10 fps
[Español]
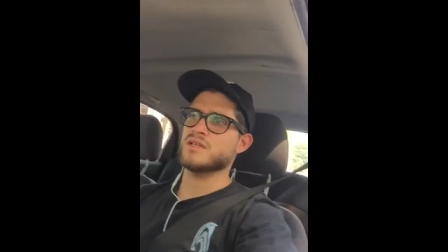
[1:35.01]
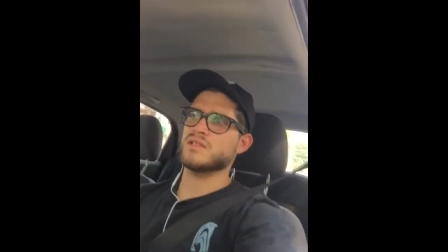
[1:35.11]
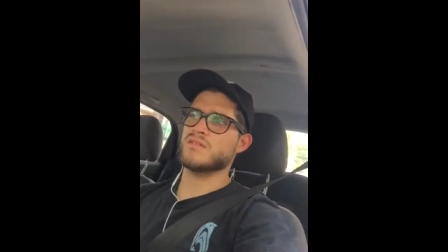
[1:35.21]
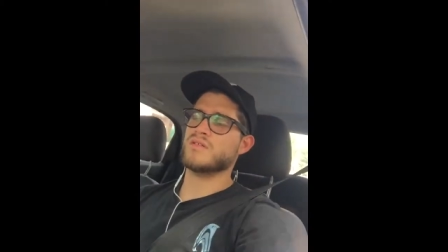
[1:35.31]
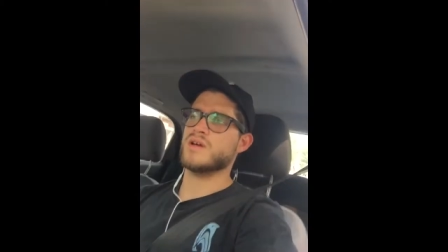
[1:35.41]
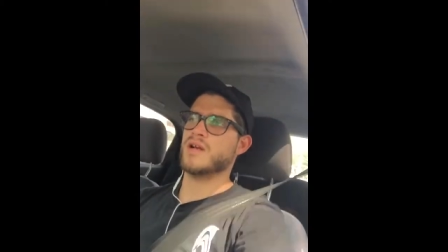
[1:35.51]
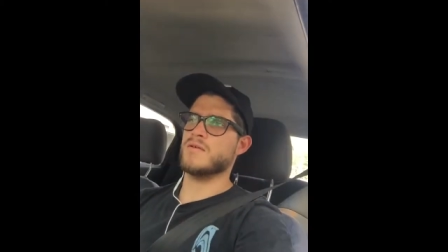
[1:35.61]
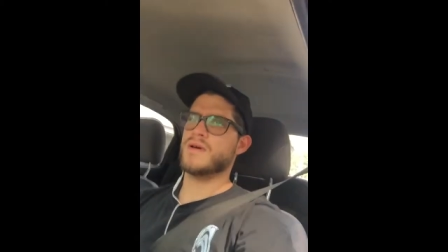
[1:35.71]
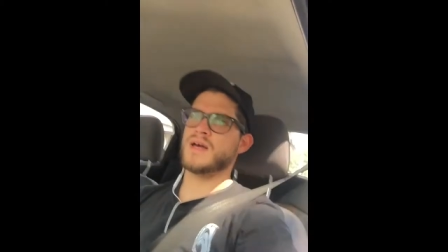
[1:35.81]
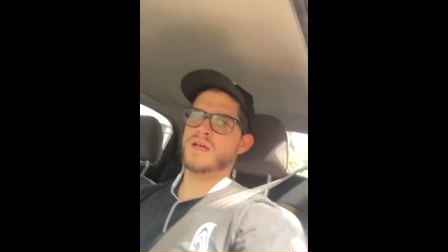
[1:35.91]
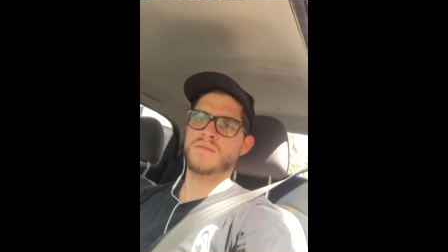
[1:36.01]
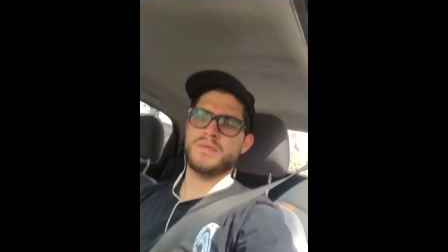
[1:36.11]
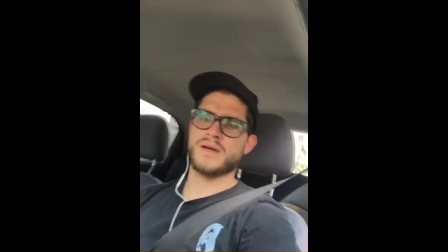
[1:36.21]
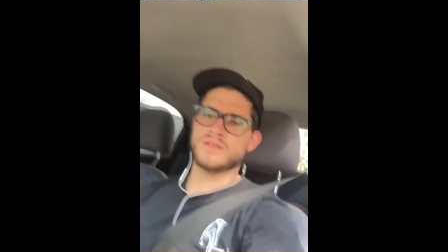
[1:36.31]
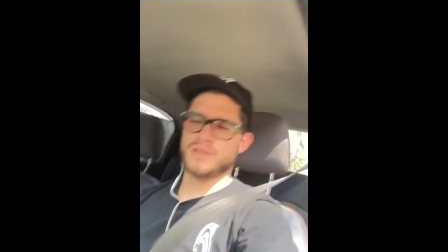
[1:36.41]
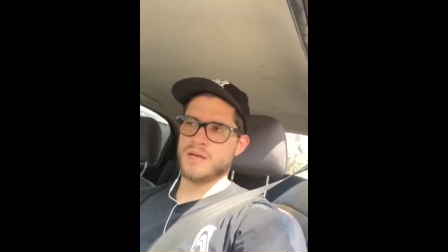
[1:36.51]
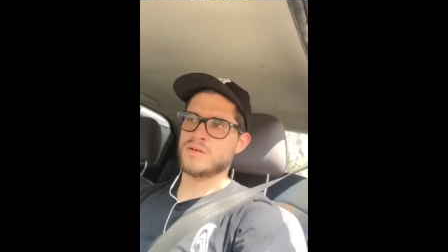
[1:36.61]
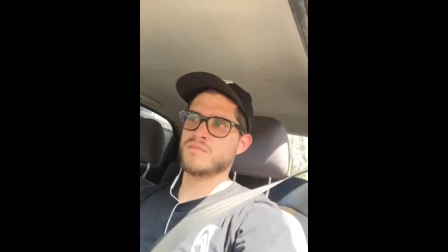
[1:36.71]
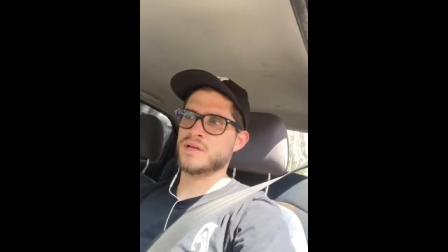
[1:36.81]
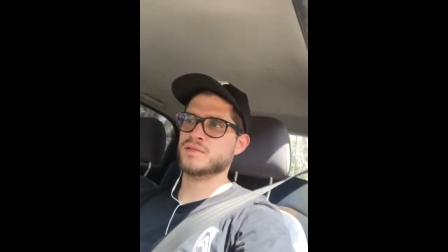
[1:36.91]
tengo que grabar para que sea
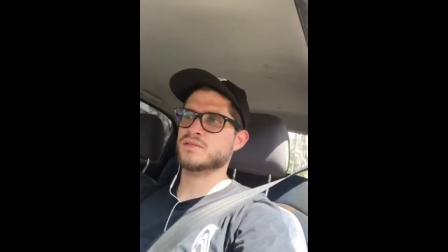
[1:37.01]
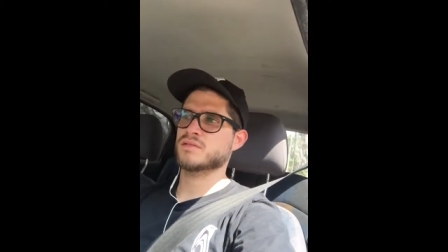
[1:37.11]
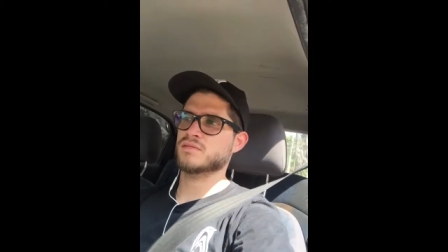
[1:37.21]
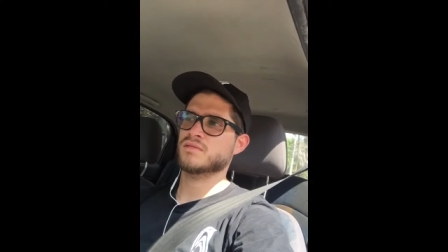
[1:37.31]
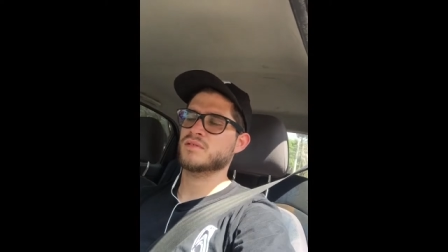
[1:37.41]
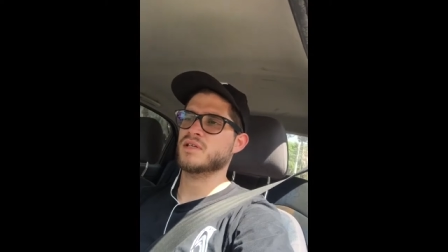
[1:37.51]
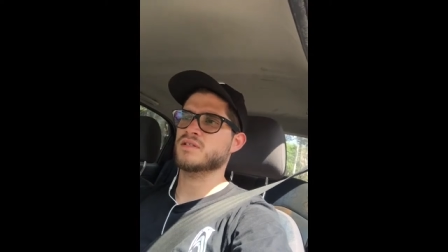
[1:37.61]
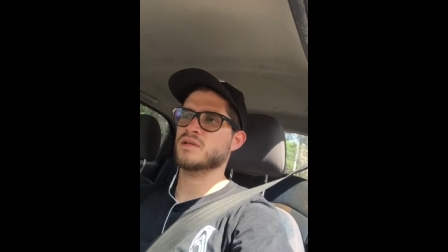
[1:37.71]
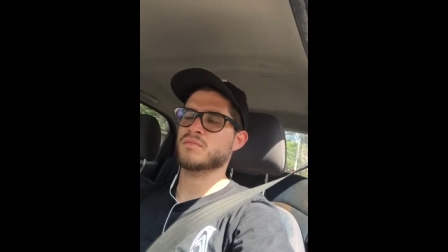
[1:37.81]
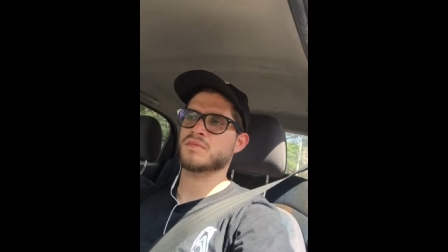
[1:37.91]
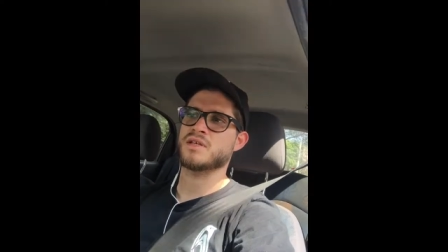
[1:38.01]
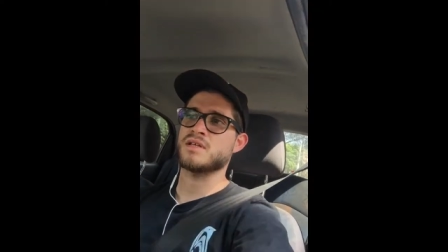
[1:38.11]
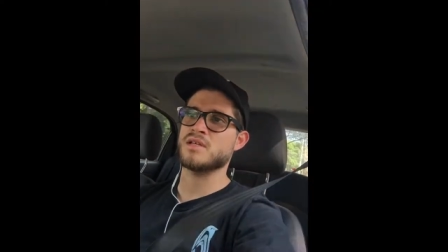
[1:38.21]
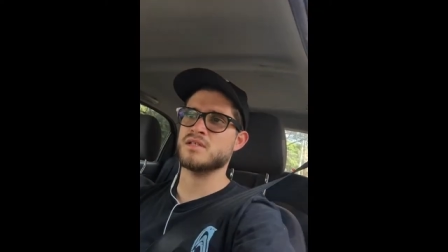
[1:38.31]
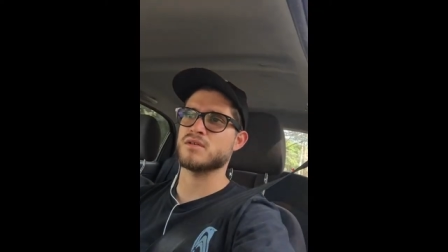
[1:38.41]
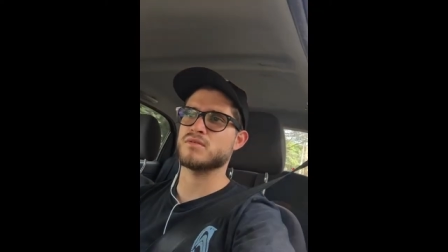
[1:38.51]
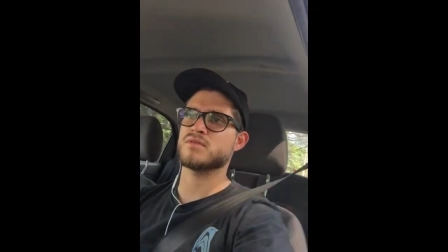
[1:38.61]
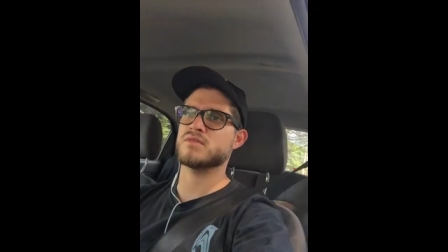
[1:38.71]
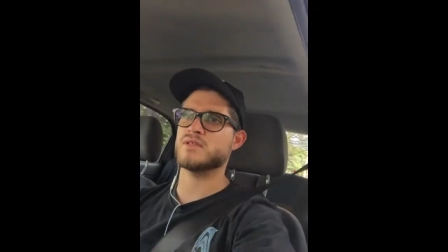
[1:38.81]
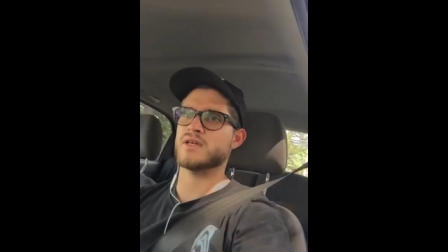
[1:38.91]
más 15, 15
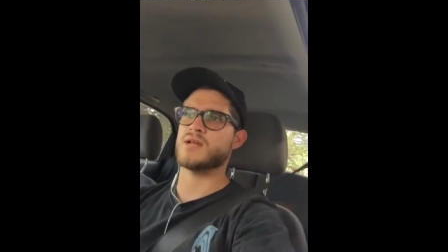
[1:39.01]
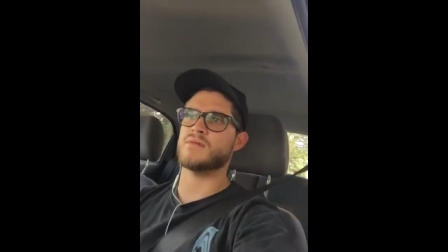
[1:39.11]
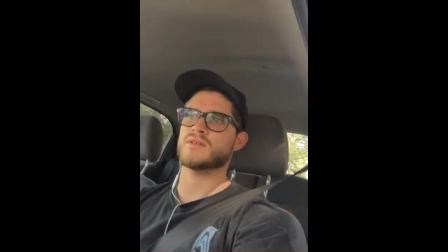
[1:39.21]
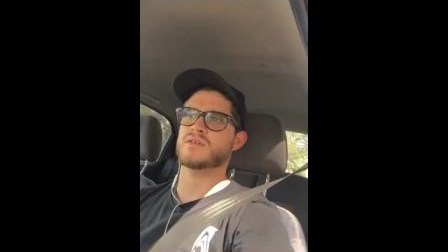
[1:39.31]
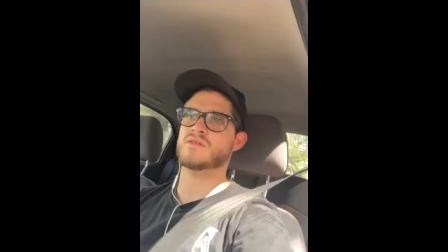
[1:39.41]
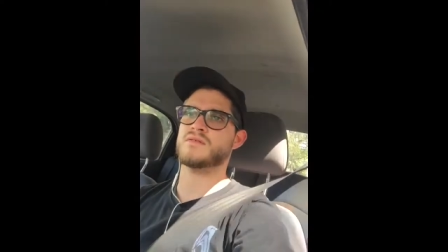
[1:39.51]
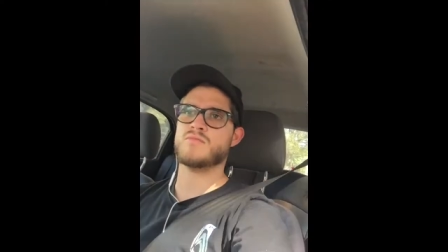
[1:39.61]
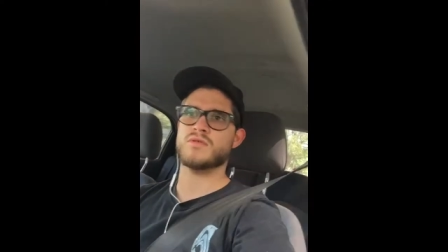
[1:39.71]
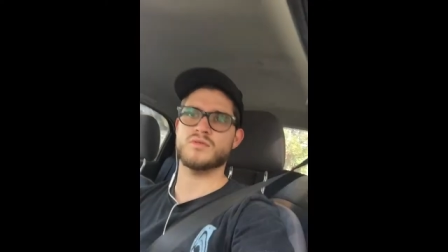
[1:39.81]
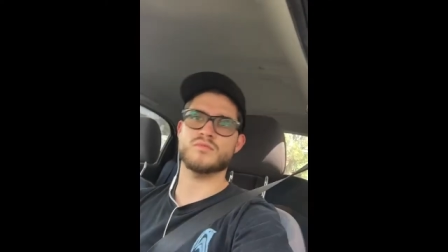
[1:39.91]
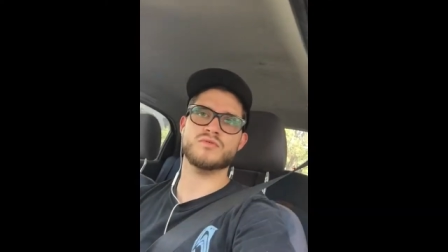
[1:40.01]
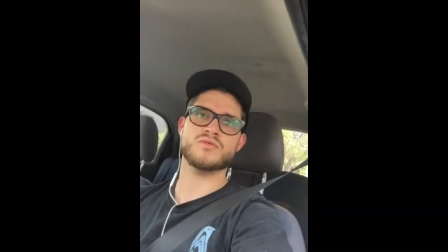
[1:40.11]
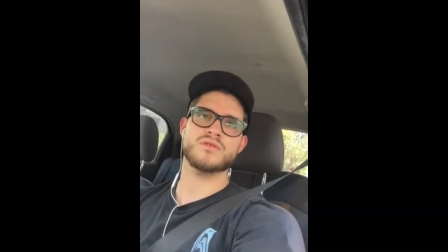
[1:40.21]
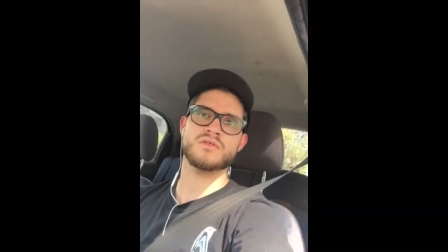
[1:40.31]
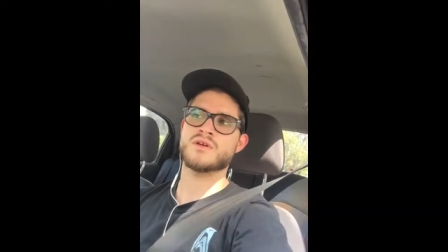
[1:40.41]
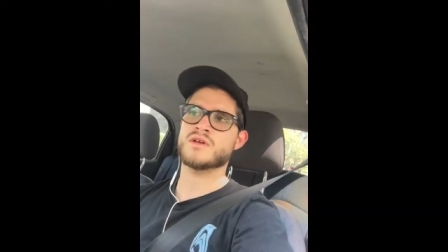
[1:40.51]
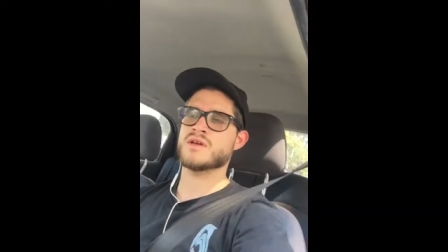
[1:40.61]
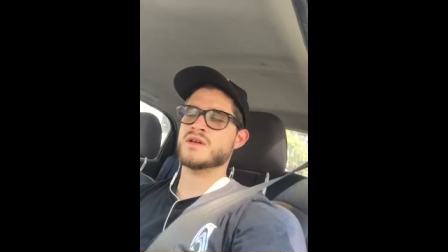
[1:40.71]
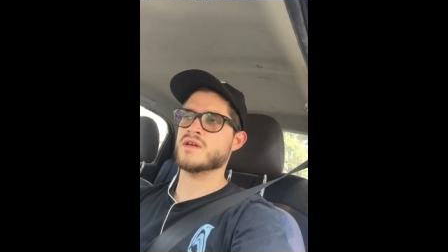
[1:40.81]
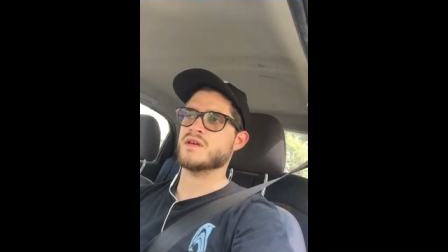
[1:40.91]
segundos de grabación, cuando mucho,
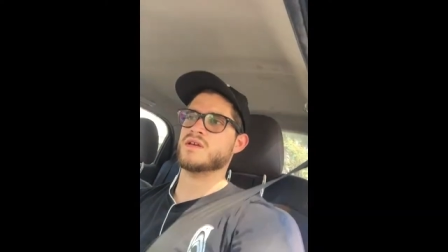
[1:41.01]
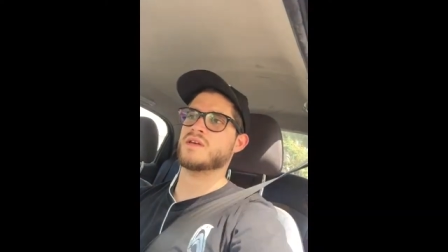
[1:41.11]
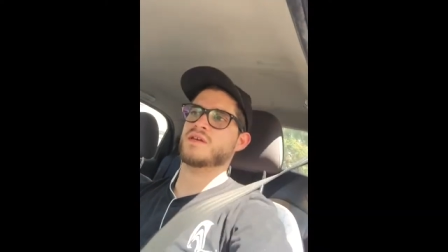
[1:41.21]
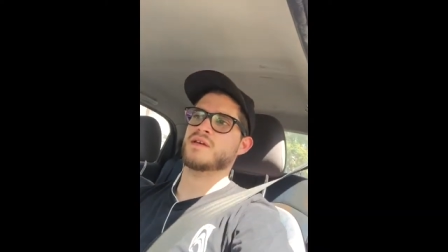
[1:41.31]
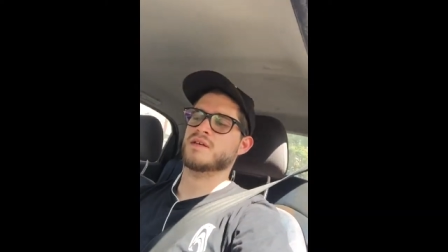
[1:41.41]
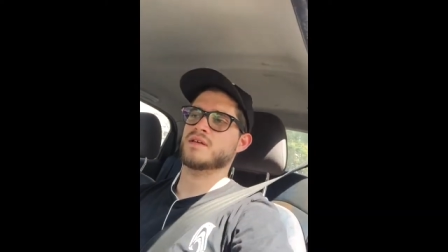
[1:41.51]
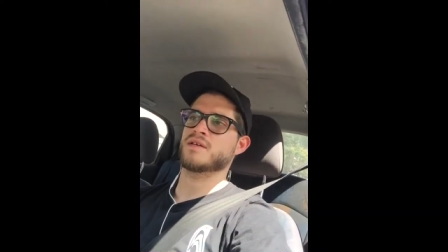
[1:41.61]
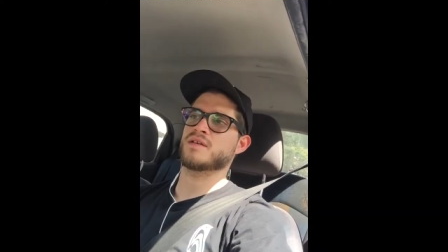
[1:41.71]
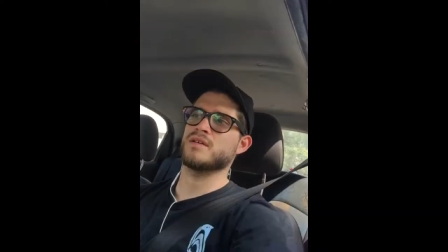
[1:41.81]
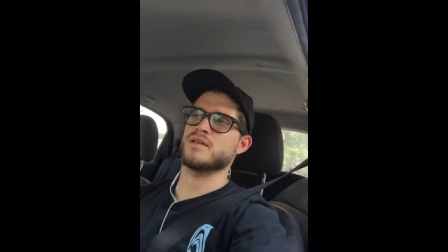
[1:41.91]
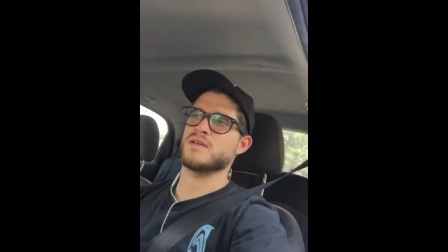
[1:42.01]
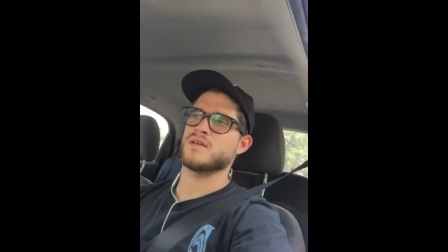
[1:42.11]
y,